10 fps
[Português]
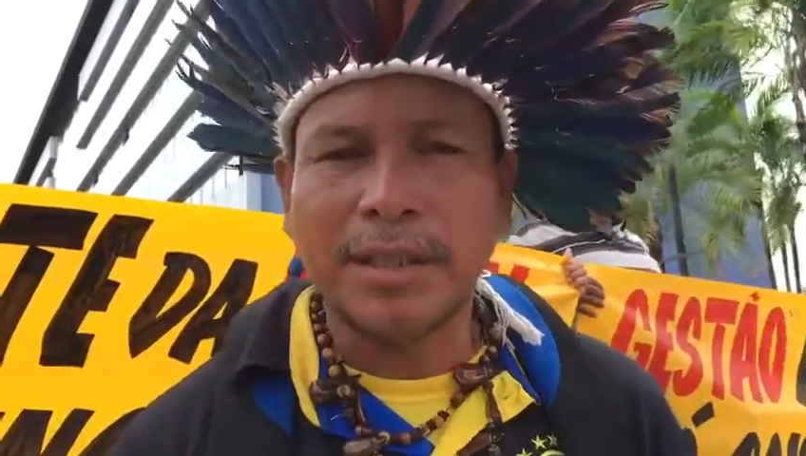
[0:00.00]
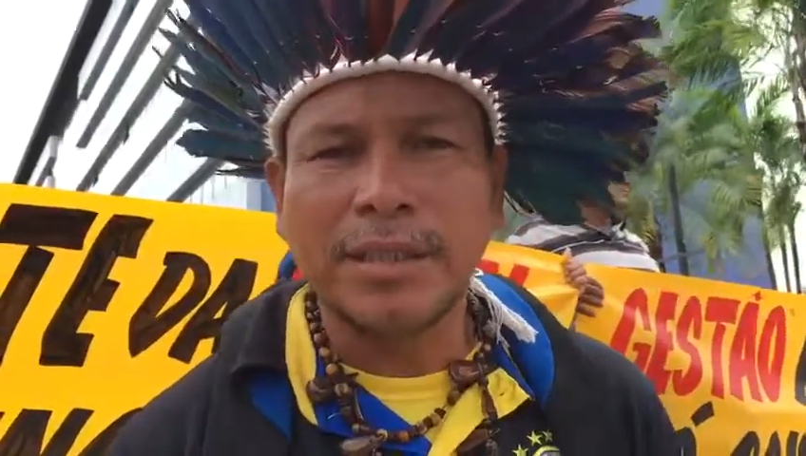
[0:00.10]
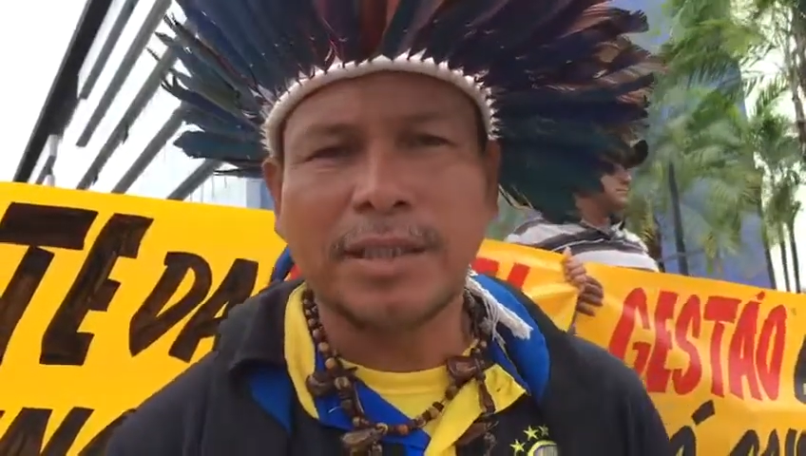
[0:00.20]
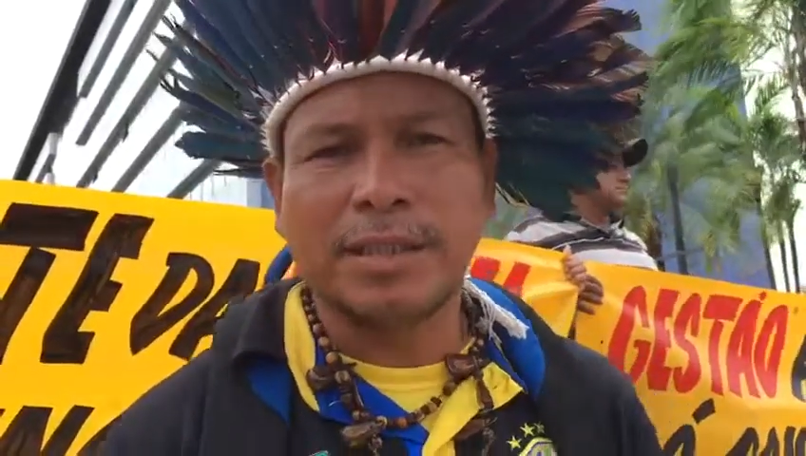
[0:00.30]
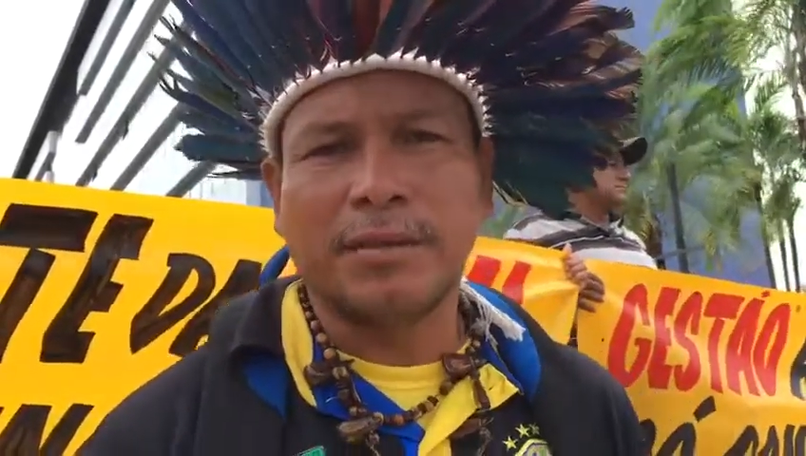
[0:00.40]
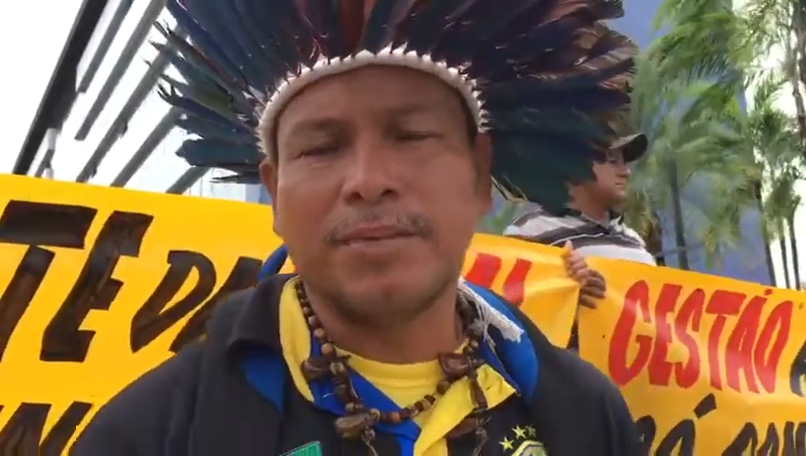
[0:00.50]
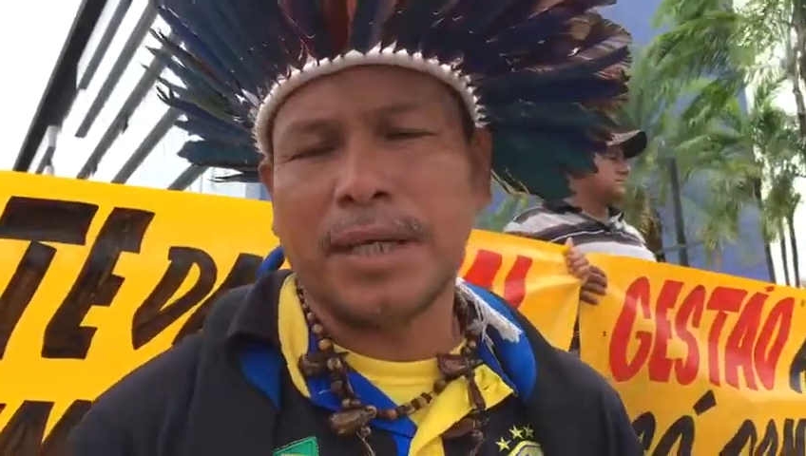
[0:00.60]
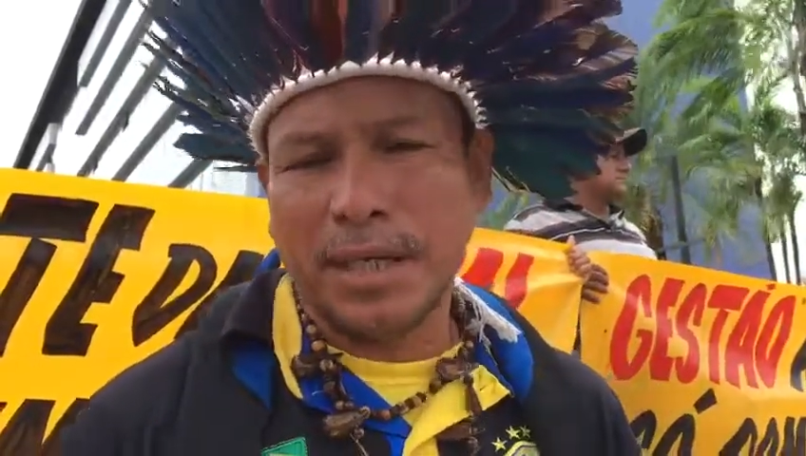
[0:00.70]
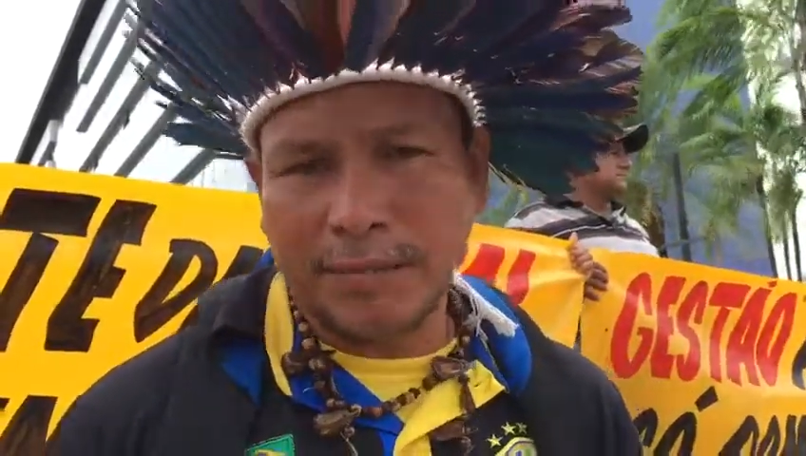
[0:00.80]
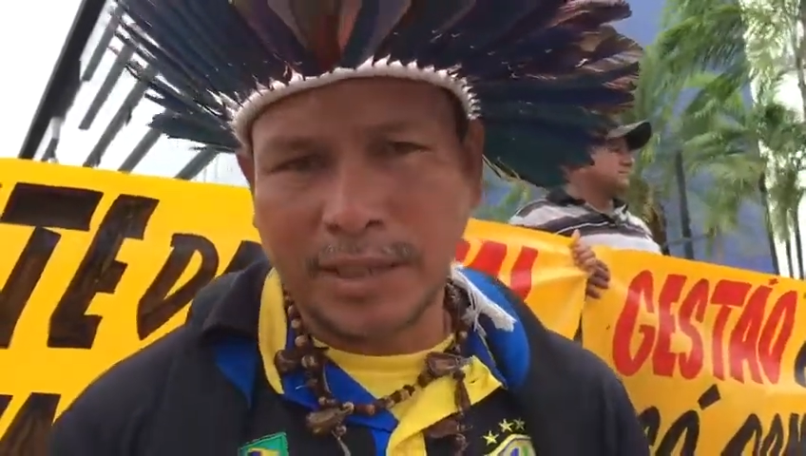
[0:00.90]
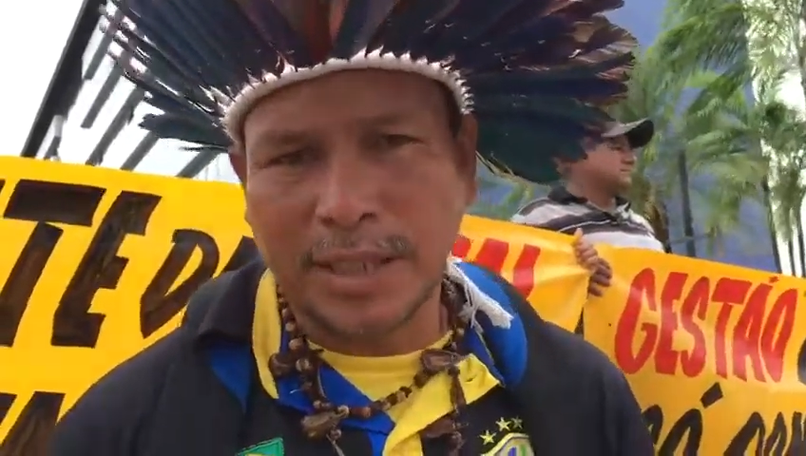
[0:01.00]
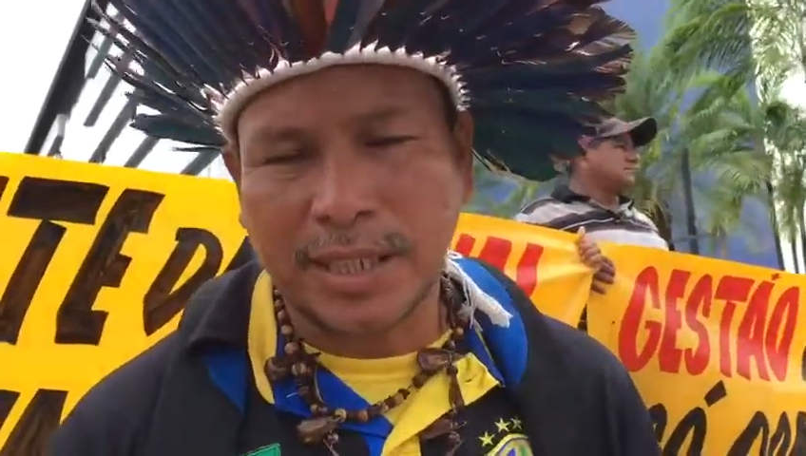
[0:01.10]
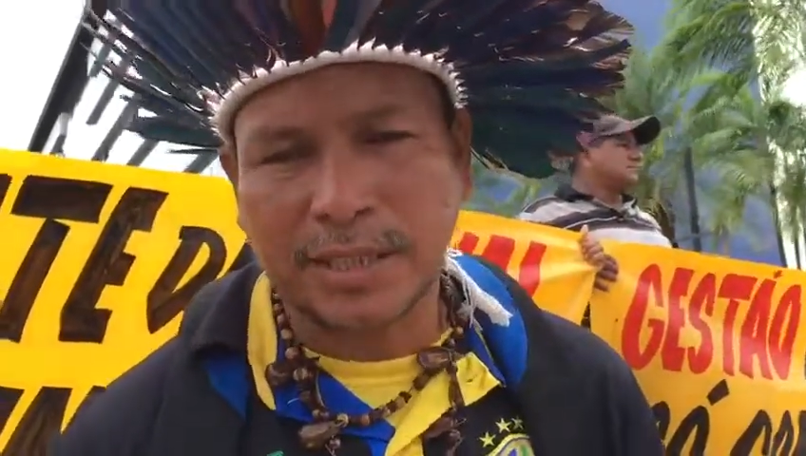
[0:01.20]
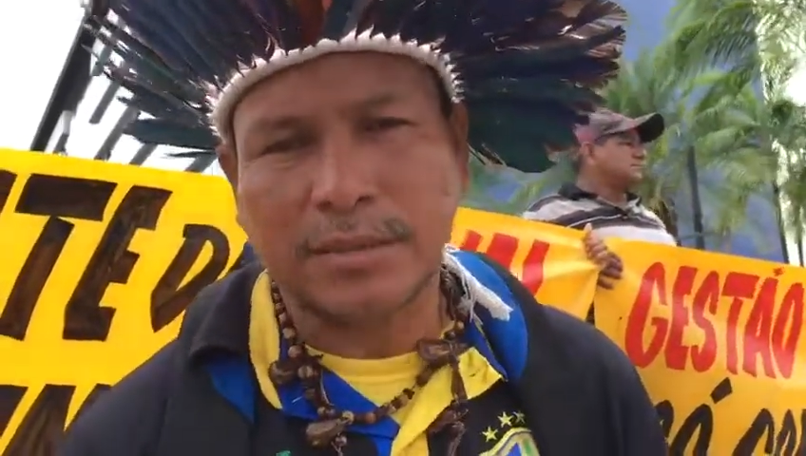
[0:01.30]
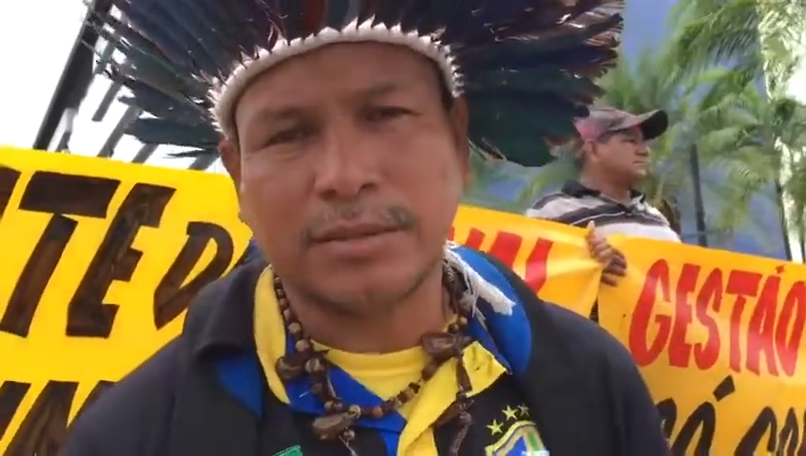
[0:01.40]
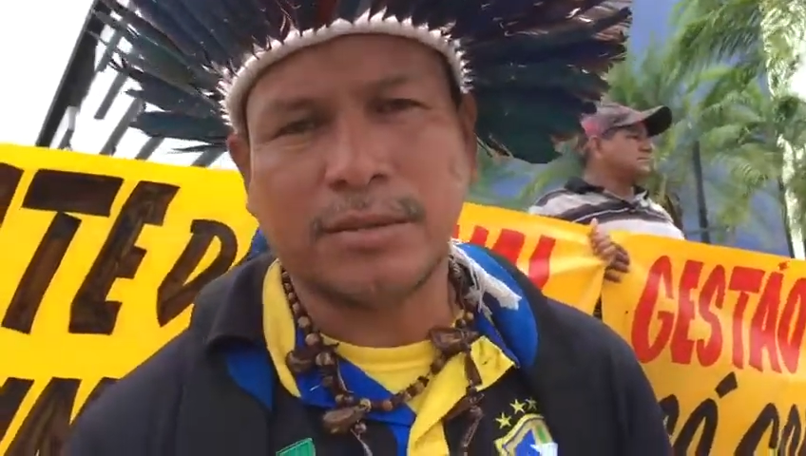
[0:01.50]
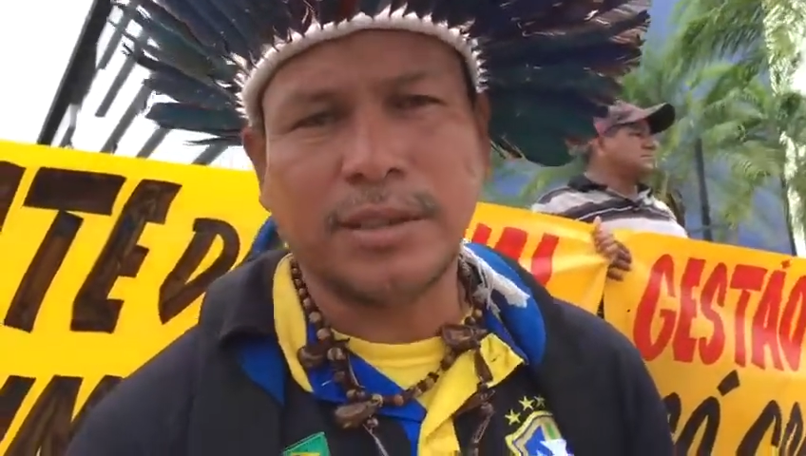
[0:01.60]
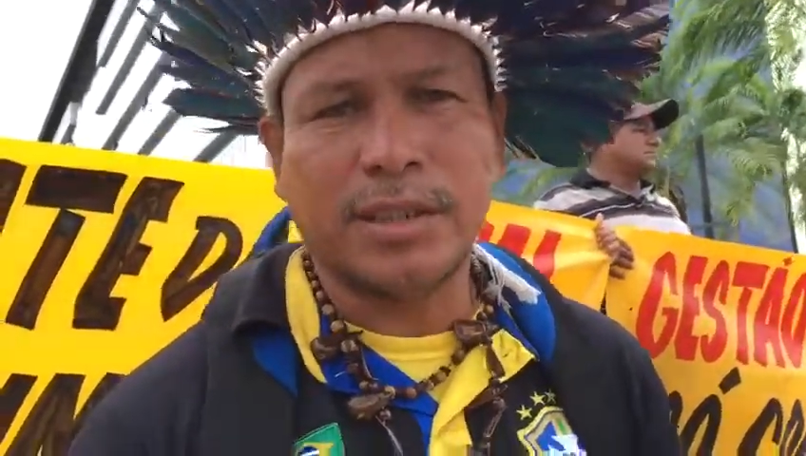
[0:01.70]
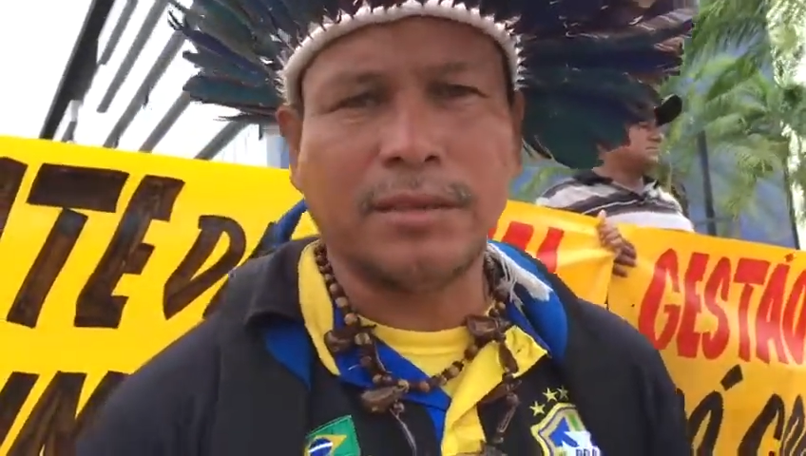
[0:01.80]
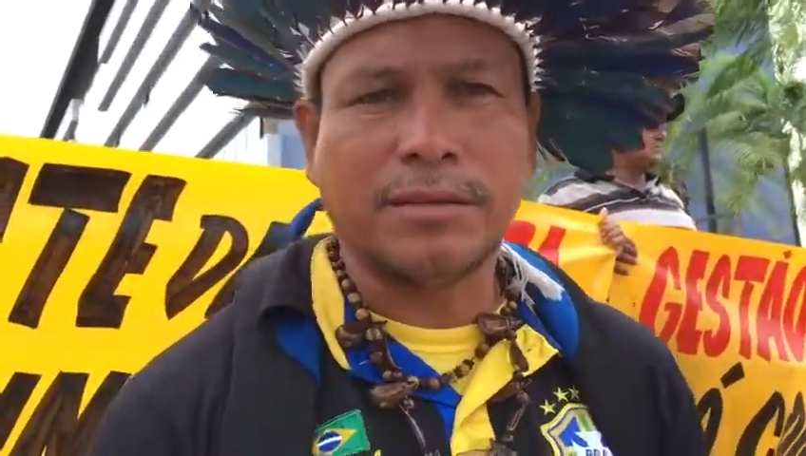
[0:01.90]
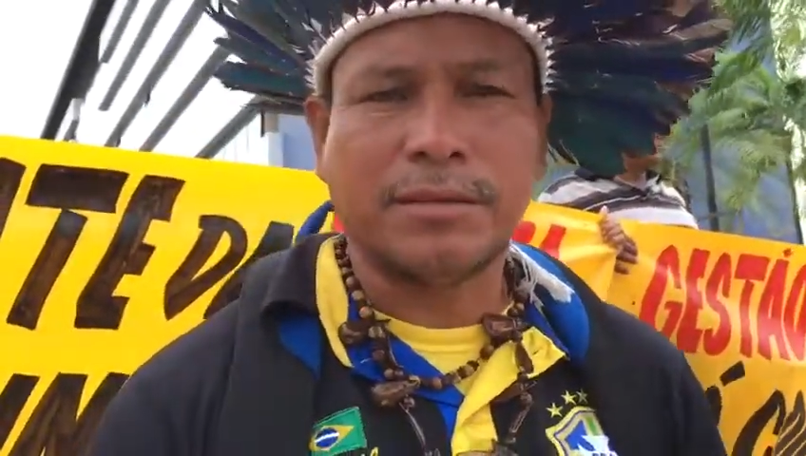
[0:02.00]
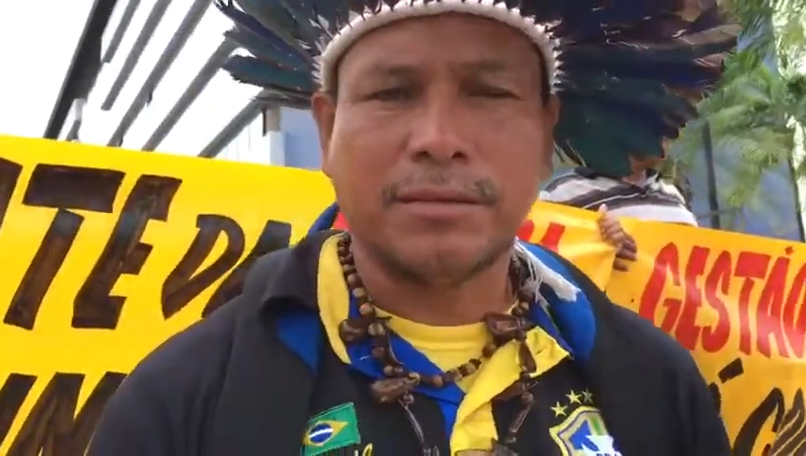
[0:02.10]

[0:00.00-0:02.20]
Legislativa para reivindicar esses nossos direitos.